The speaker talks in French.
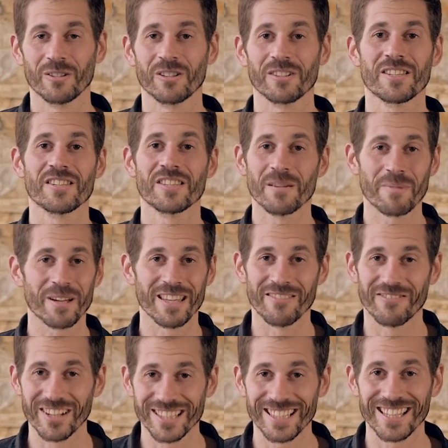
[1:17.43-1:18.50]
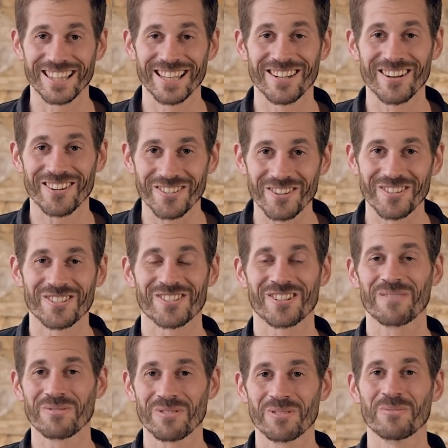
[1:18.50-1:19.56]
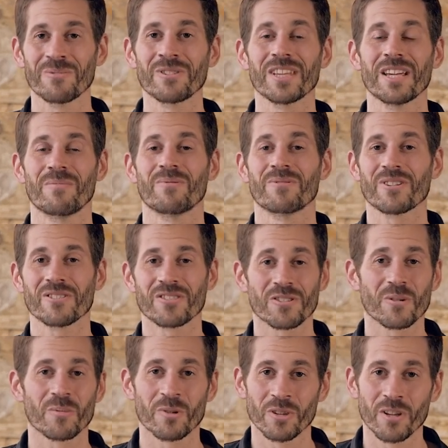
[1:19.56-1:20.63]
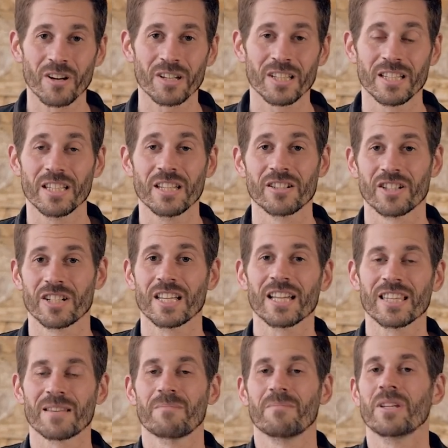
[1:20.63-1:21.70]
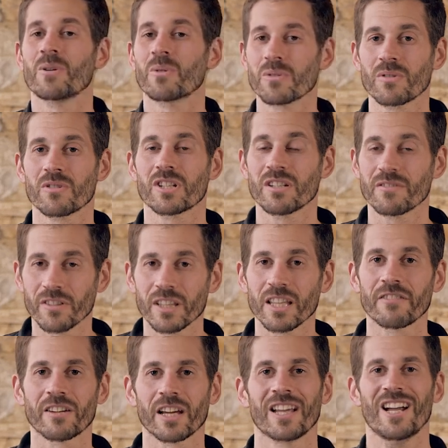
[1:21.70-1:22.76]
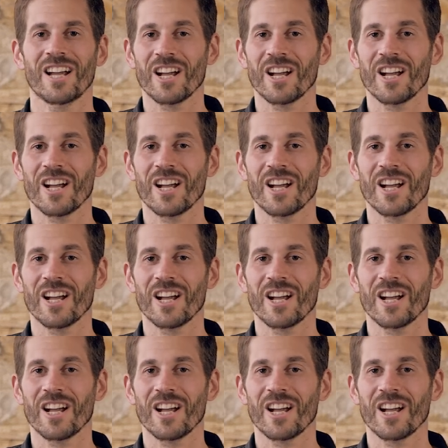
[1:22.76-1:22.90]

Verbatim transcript: euh, si ce n'est pas des vingtaines d'ailleurs, de champions du monde et plusieurs entrepreneurs qui génèrent des millions de chiffres d'affaires.